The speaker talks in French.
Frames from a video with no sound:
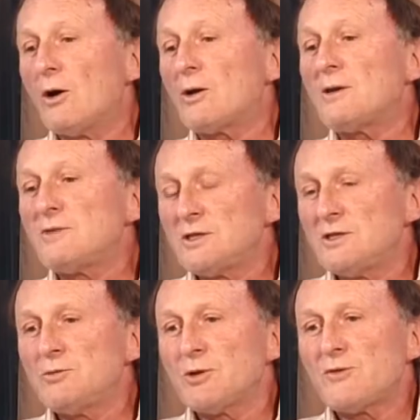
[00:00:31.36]
Or,
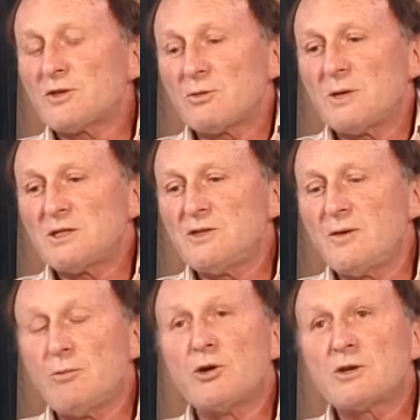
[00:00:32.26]
l'investissement de façon massive
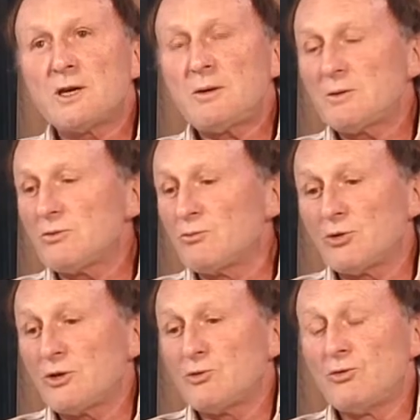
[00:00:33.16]
est bloqué
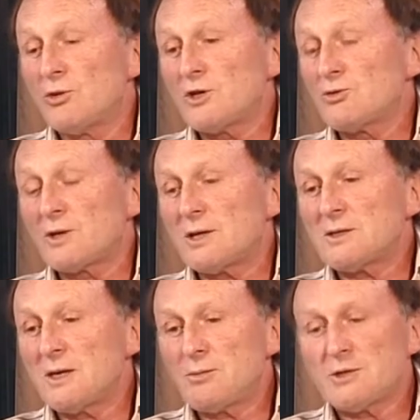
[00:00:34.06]
pour deux raisons très
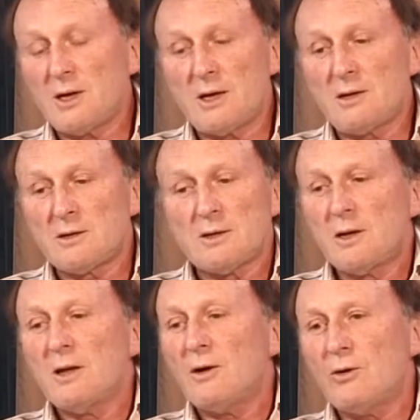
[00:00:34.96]
simples. C'est un,
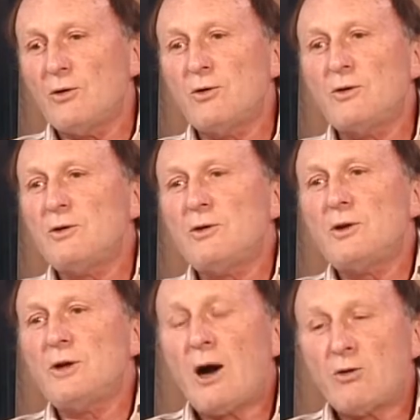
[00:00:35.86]

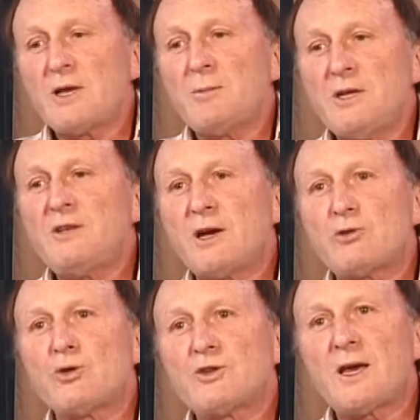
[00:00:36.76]
la rentabilité à
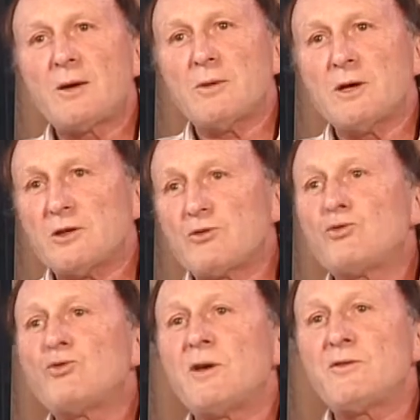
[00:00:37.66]
court terme est
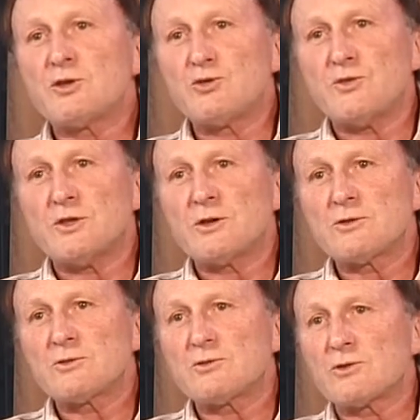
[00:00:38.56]
tout à fait
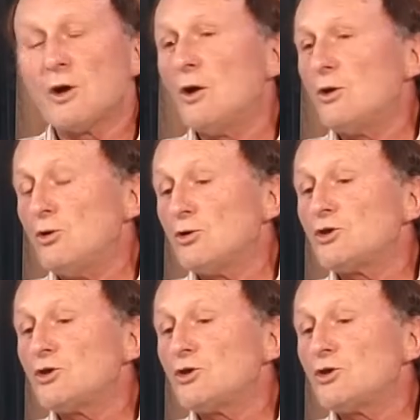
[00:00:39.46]
insuffisante. Donc, le